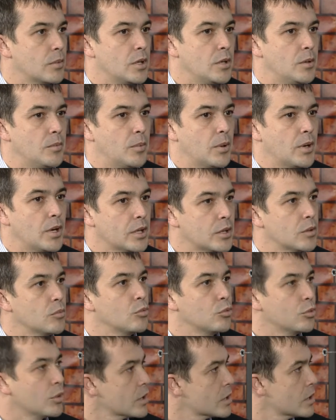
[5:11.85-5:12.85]
и
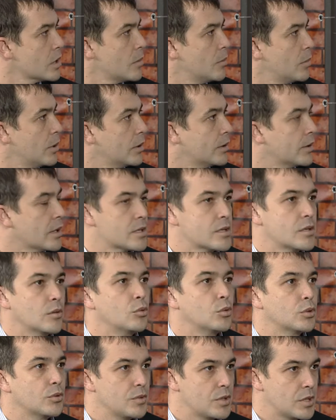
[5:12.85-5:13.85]
поэтому у нас реабилитация
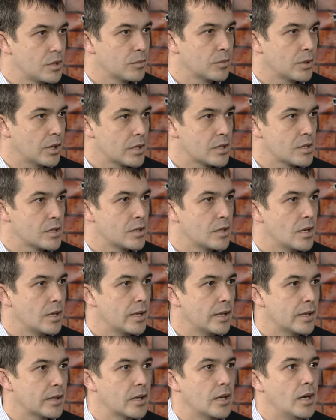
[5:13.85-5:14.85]
от 18
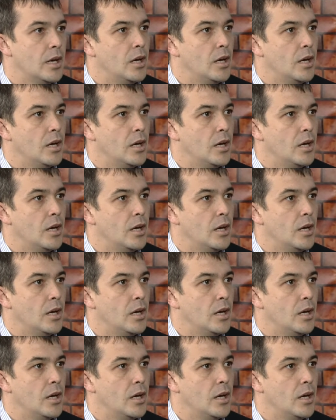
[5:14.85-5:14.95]
лет.